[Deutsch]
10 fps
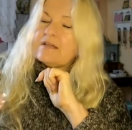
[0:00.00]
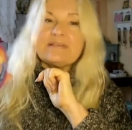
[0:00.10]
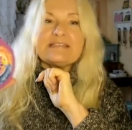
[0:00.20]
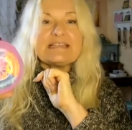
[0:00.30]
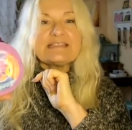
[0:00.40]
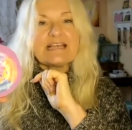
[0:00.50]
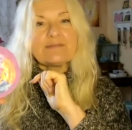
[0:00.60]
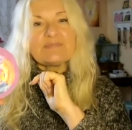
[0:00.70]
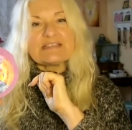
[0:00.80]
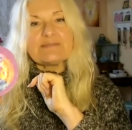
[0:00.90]
Bis jetzt
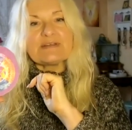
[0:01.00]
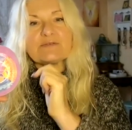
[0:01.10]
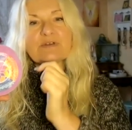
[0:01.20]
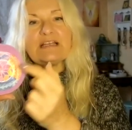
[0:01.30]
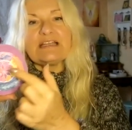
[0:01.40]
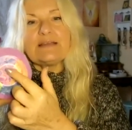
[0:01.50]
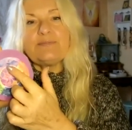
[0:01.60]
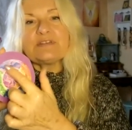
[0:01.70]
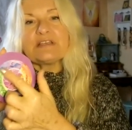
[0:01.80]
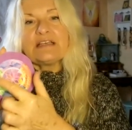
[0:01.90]
haben wir es immer so
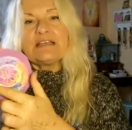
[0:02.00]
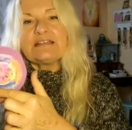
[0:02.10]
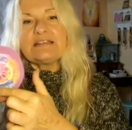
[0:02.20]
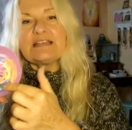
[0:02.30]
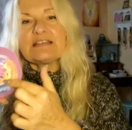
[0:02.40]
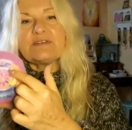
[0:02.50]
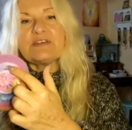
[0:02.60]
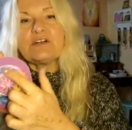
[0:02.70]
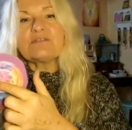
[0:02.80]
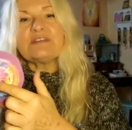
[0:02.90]
erlebt, dass
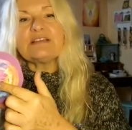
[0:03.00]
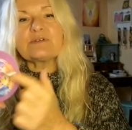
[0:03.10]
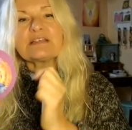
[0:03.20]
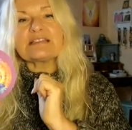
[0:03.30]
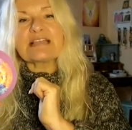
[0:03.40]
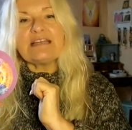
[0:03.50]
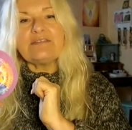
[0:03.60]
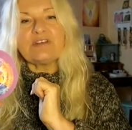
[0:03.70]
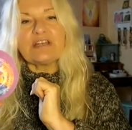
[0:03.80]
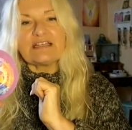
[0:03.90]
wir irgendwie so getrennt
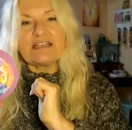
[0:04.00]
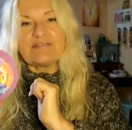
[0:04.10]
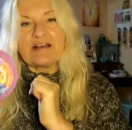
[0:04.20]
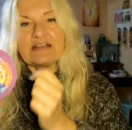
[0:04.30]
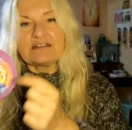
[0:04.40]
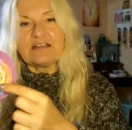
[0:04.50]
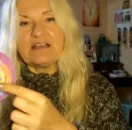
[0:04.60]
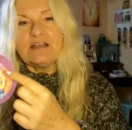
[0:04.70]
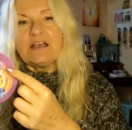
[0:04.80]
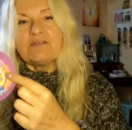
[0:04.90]
voneinander waren, ja?
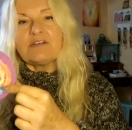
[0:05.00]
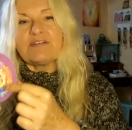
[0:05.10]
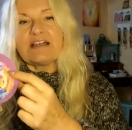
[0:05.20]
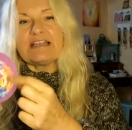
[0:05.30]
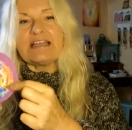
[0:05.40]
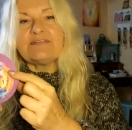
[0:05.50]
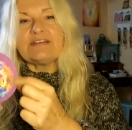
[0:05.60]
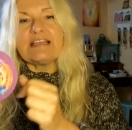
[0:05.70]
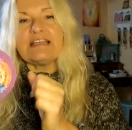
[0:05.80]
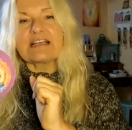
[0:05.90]
Wir waren
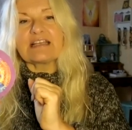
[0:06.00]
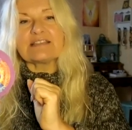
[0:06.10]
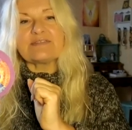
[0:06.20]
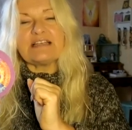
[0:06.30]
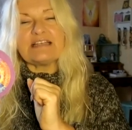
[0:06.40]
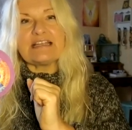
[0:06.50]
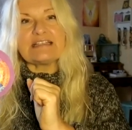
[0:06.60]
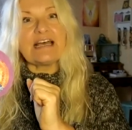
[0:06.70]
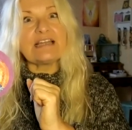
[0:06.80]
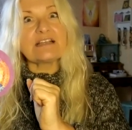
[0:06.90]
entweder hier ganz viel in der
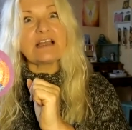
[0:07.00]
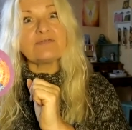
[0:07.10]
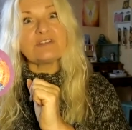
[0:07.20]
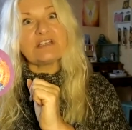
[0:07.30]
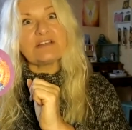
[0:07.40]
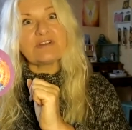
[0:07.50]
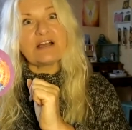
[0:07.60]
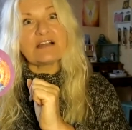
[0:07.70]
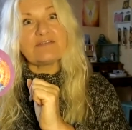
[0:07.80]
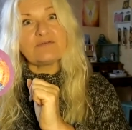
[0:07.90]
Tatkraft, in der
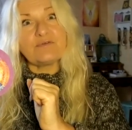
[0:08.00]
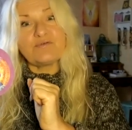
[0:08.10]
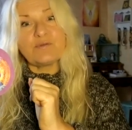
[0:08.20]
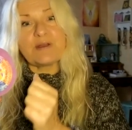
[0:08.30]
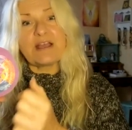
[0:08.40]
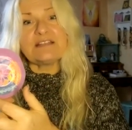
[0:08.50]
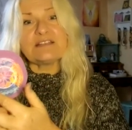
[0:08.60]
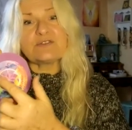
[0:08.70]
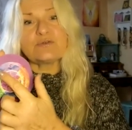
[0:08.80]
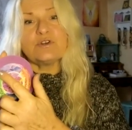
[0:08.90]
Frage, wofür
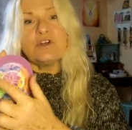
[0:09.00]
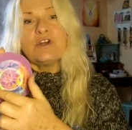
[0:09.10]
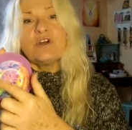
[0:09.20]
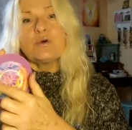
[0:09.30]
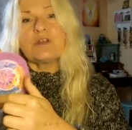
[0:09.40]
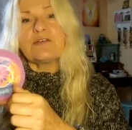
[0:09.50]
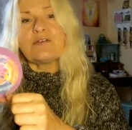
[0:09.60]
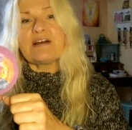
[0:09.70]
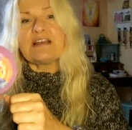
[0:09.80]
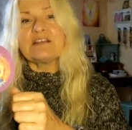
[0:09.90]
brennst du, oder
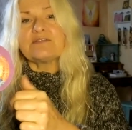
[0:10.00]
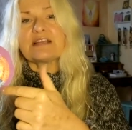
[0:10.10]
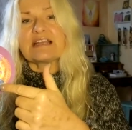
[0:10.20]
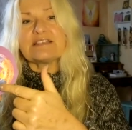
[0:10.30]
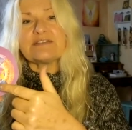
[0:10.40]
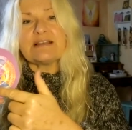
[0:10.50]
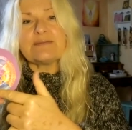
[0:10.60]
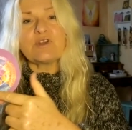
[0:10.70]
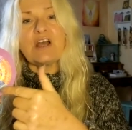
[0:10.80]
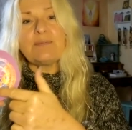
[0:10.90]
wir waren irgendwie ganz viel
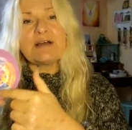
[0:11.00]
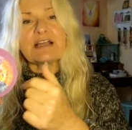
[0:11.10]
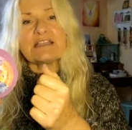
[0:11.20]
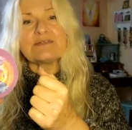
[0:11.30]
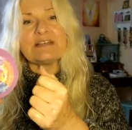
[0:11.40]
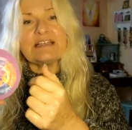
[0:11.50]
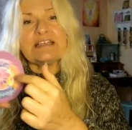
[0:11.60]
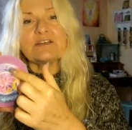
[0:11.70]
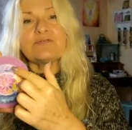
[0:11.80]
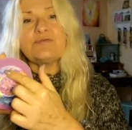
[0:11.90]
im Körper, ganz viel in
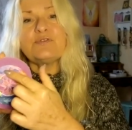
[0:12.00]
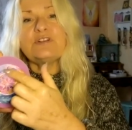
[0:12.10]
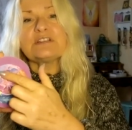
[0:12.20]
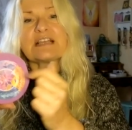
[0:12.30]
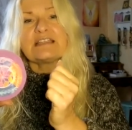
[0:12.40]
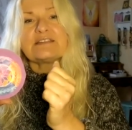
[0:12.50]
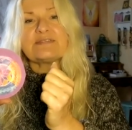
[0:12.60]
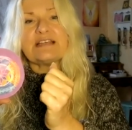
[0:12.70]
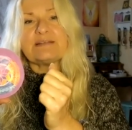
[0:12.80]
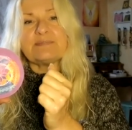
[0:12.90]
den Gefühlen, ganz
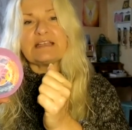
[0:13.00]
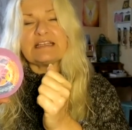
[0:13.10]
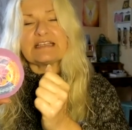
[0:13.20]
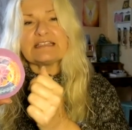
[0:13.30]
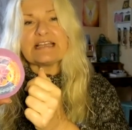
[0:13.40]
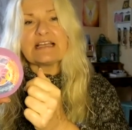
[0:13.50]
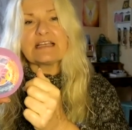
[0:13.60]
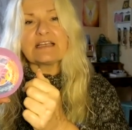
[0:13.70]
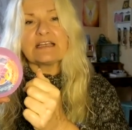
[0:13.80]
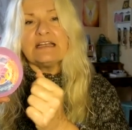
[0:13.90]
viel in, in den
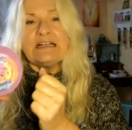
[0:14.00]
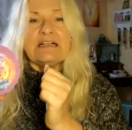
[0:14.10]
Gedanken.